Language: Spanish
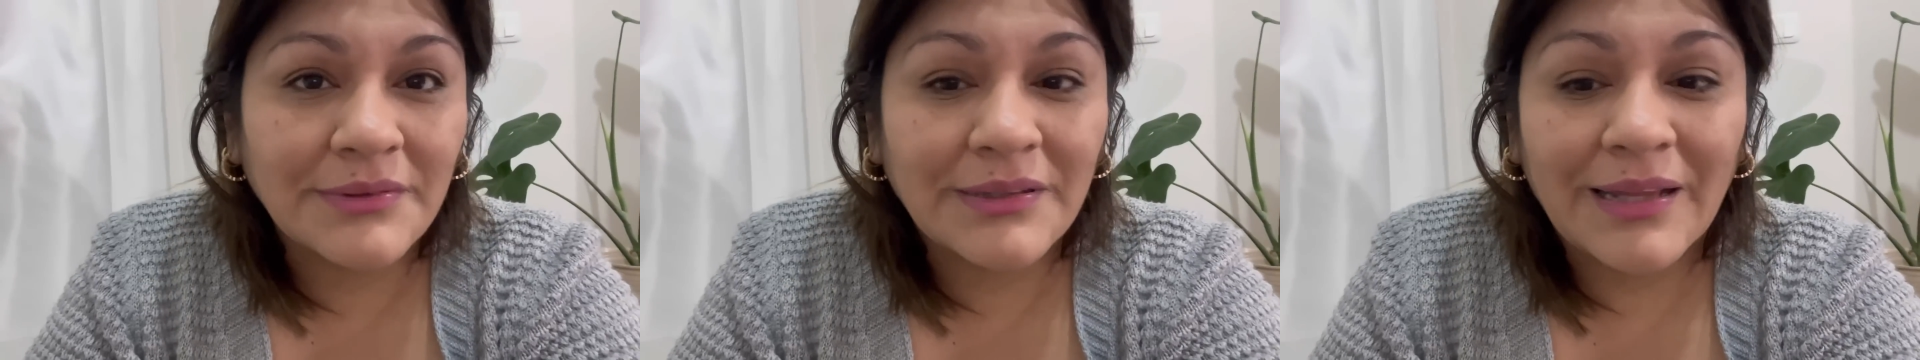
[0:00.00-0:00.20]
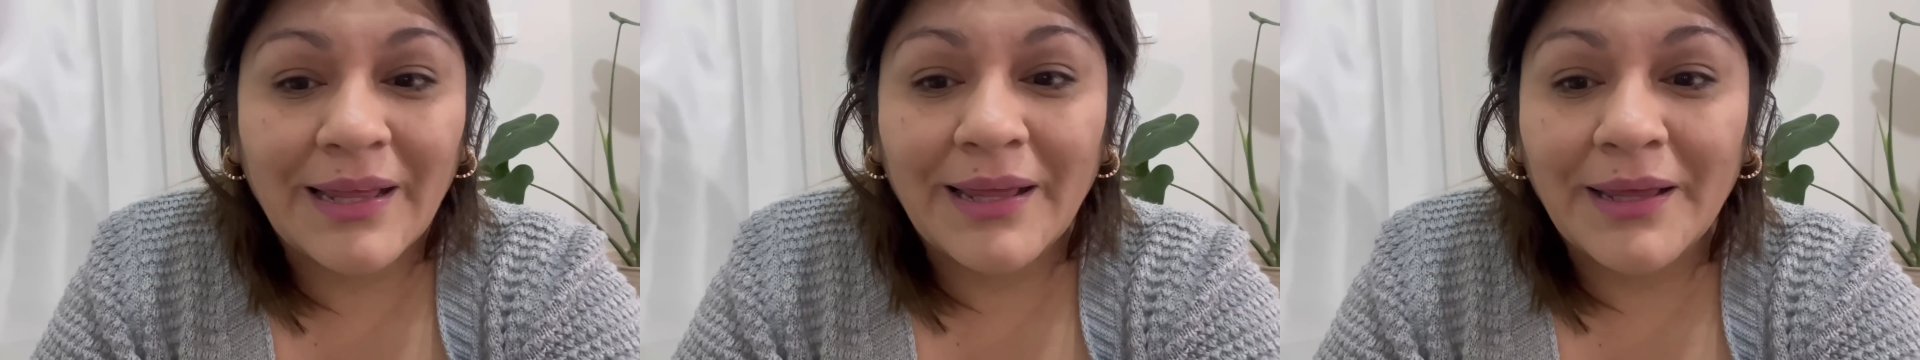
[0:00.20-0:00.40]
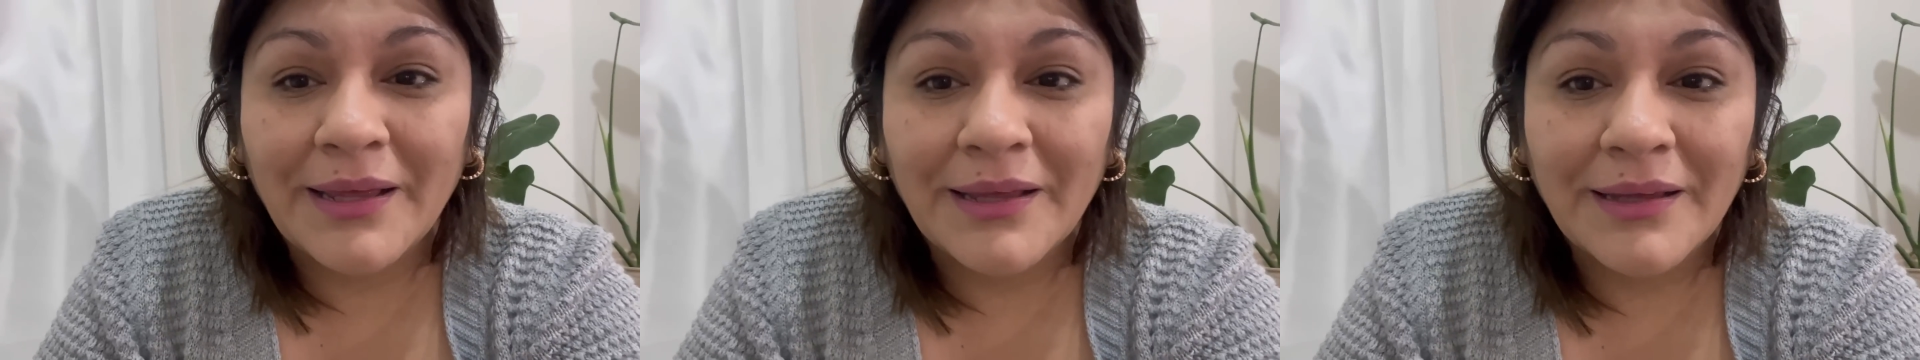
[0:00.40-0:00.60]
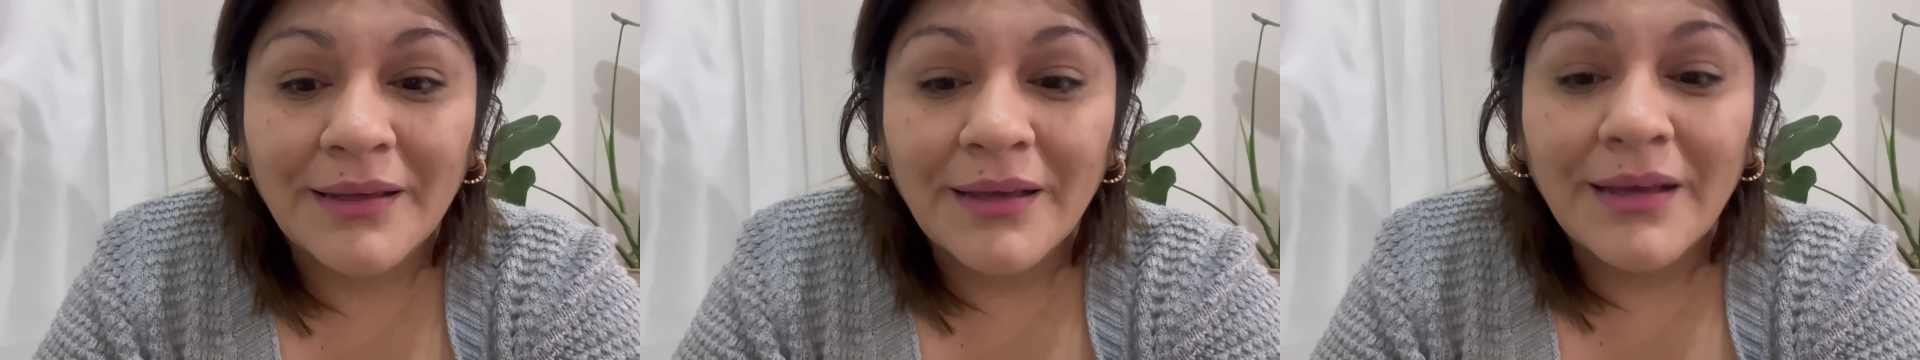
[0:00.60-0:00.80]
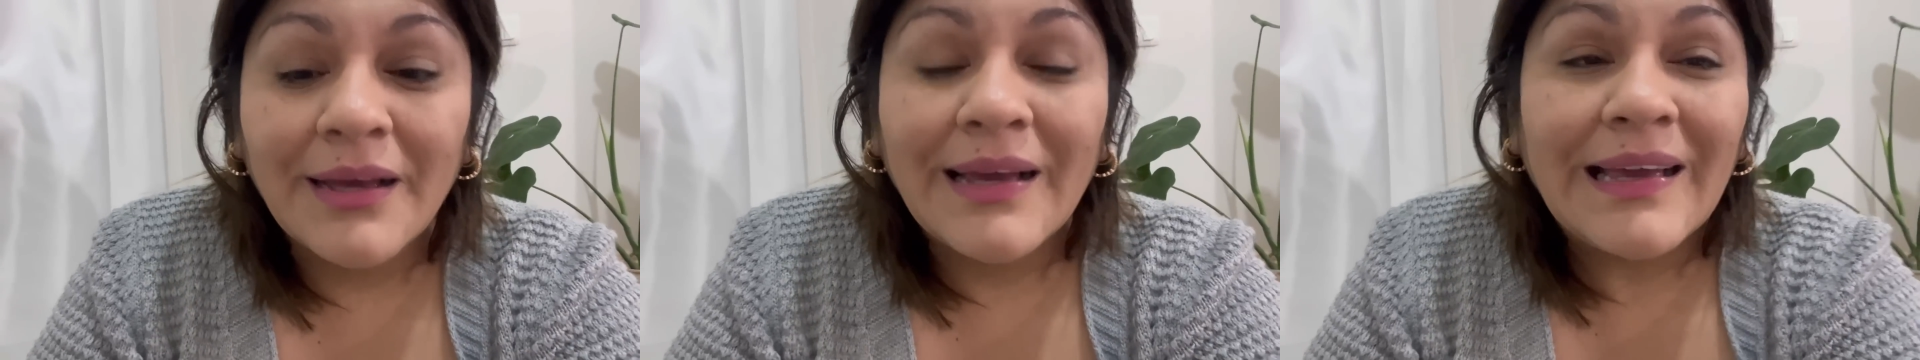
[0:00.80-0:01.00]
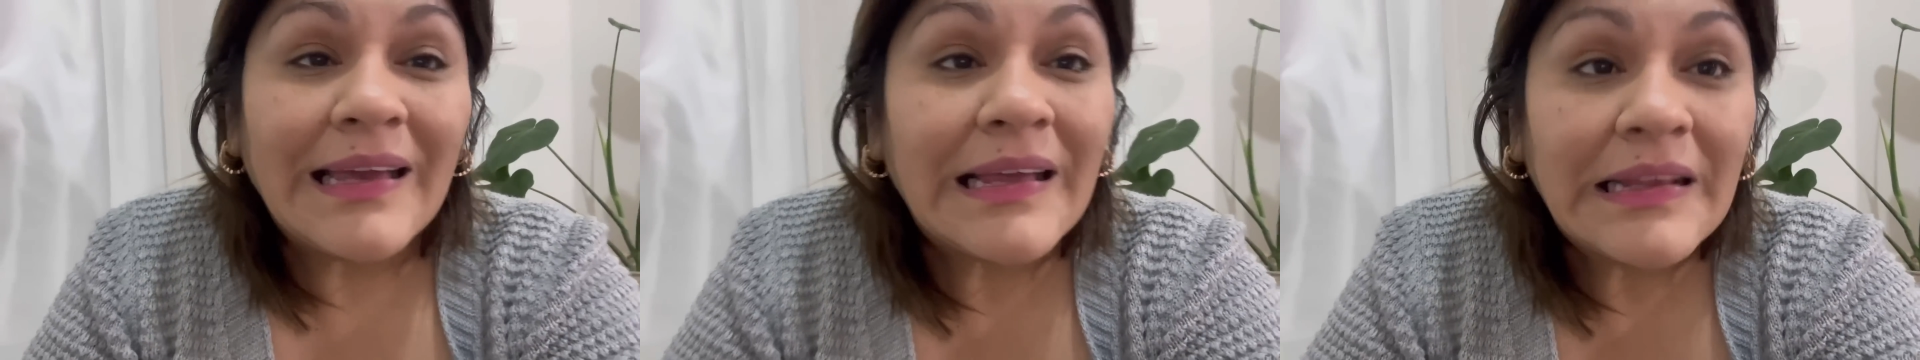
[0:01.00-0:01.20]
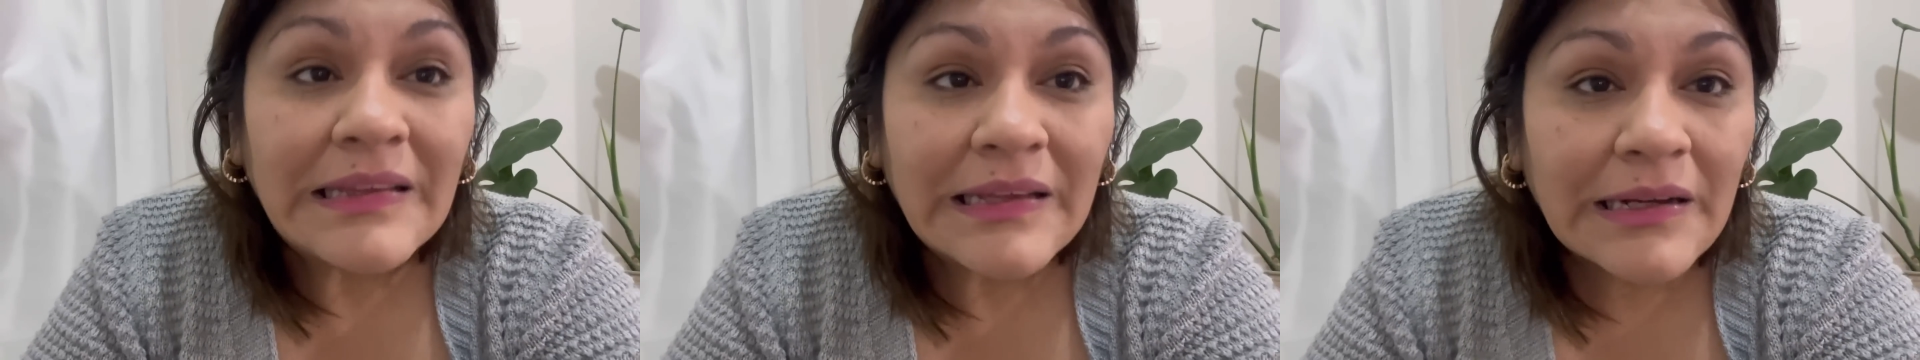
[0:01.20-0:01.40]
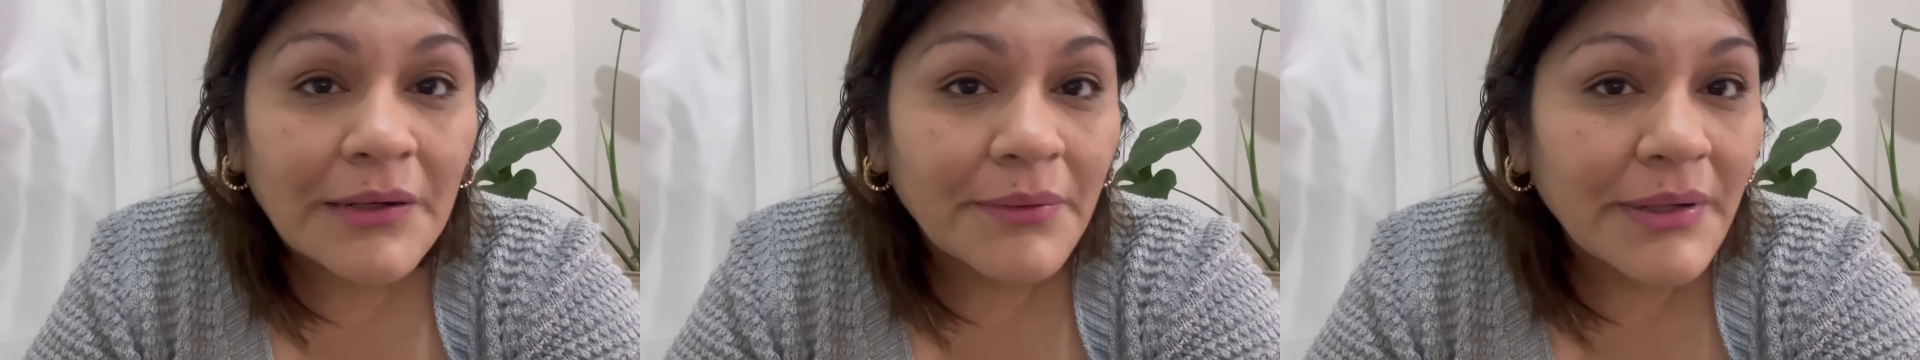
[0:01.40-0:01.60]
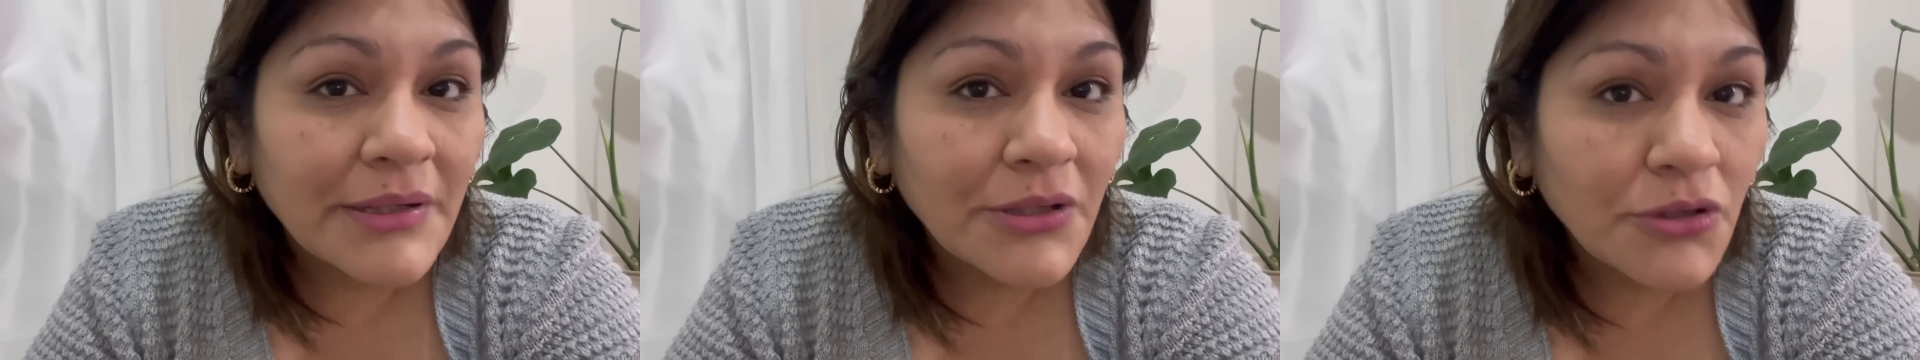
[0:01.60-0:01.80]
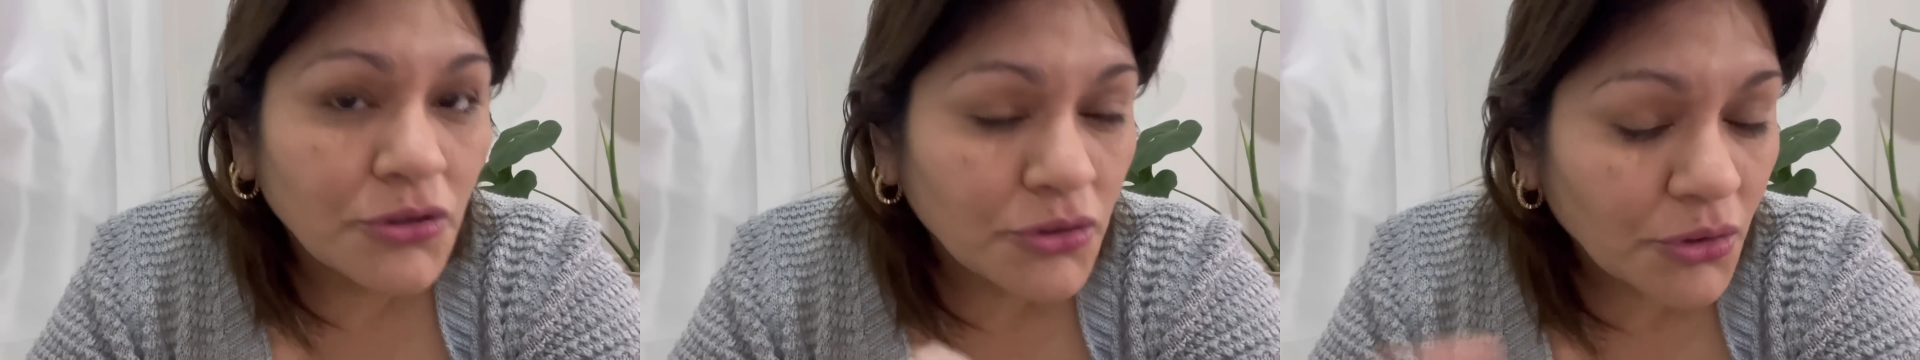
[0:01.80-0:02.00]
te
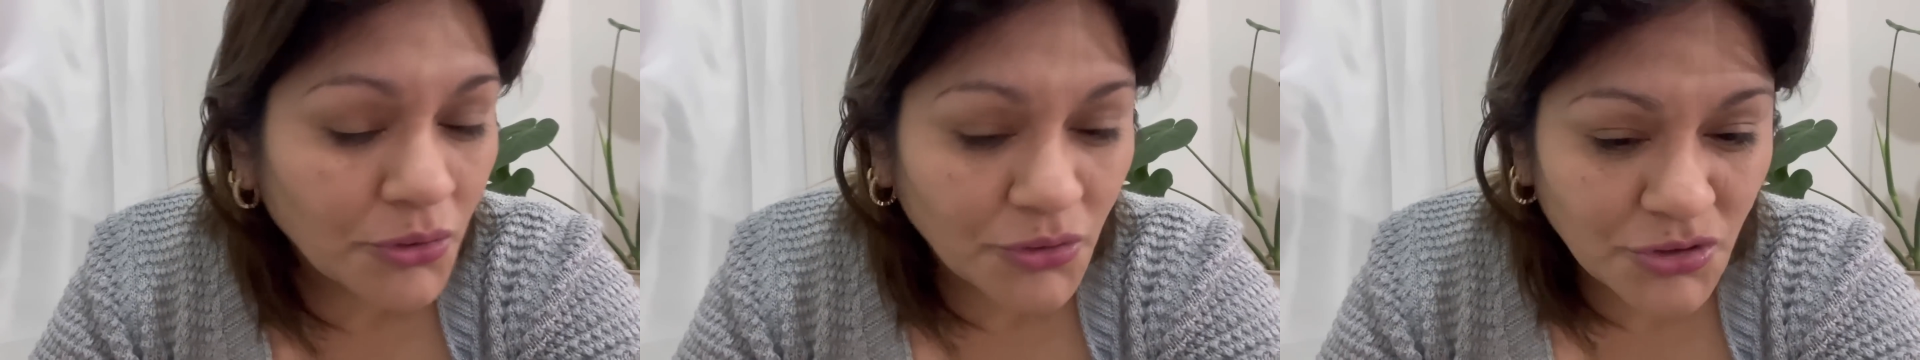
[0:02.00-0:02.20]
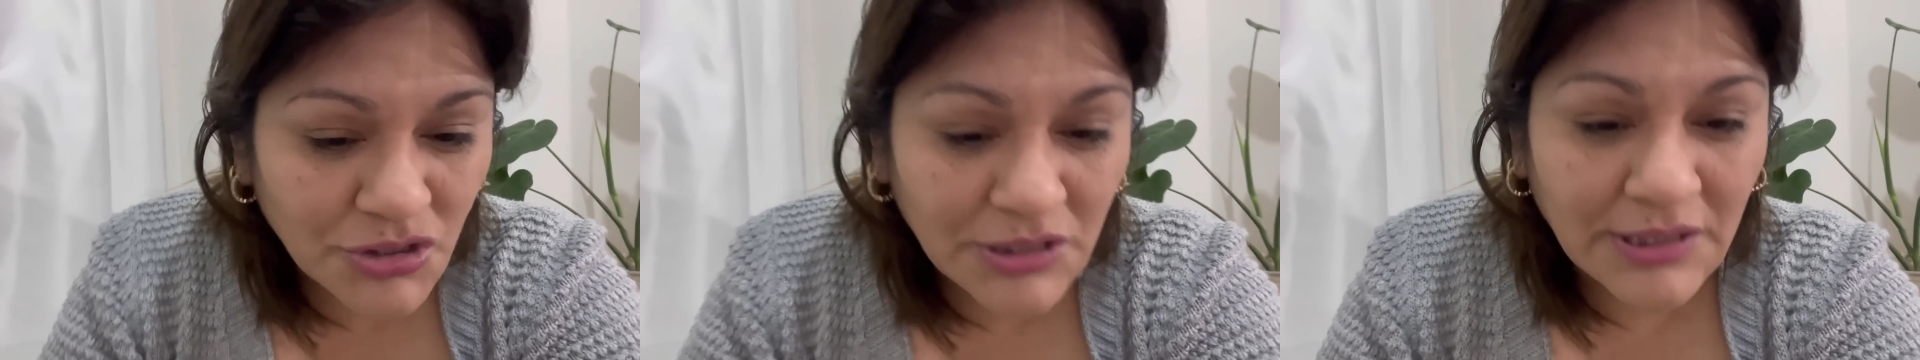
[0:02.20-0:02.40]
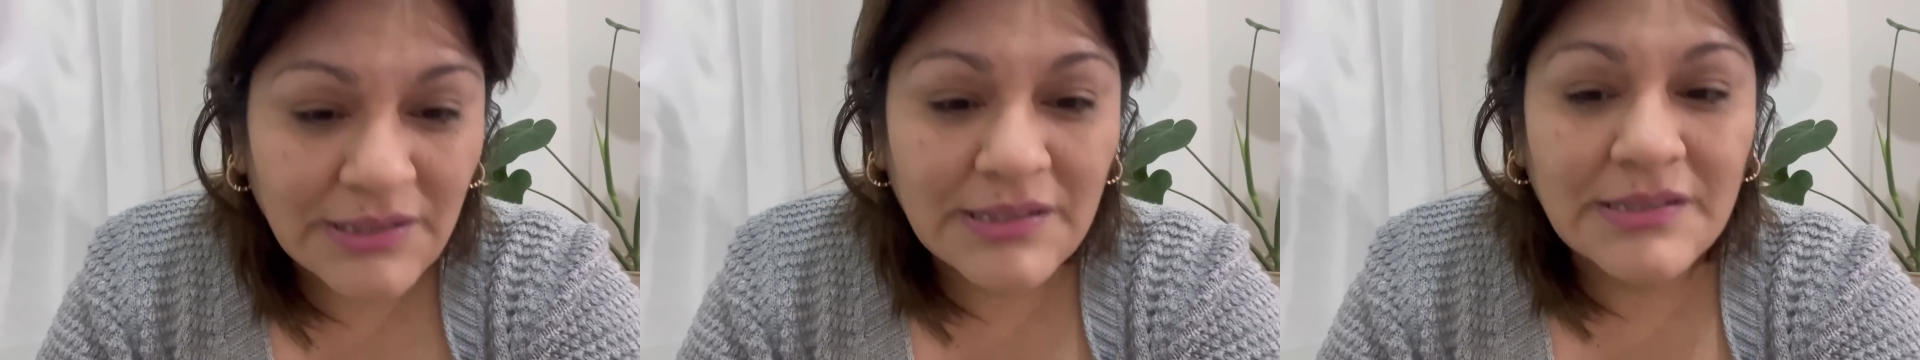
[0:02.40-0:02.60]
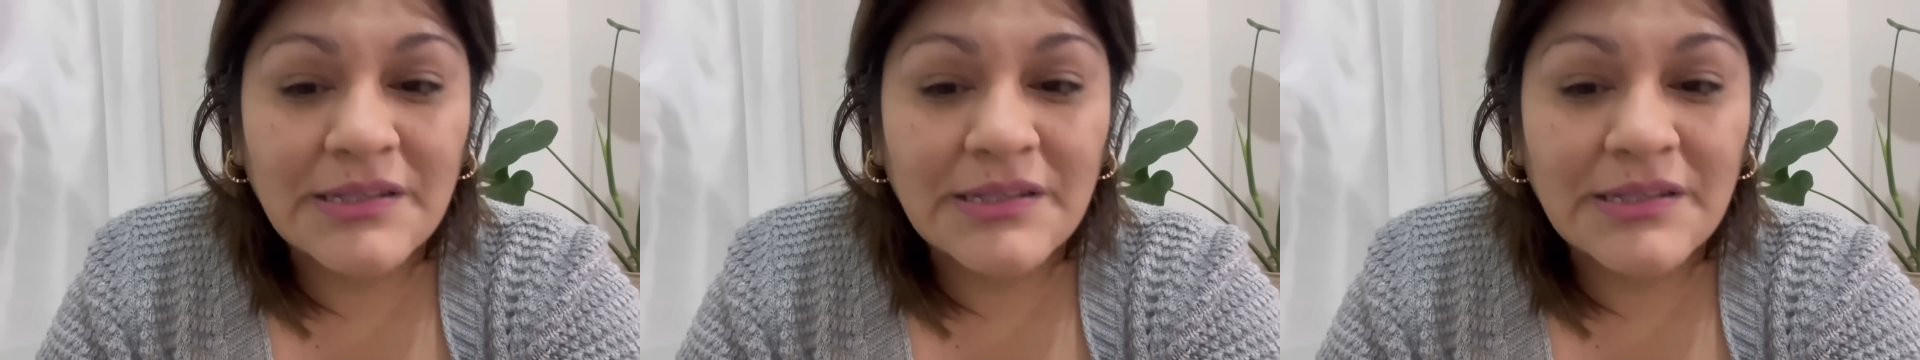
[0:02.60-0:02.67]
intervienen todo, chicas.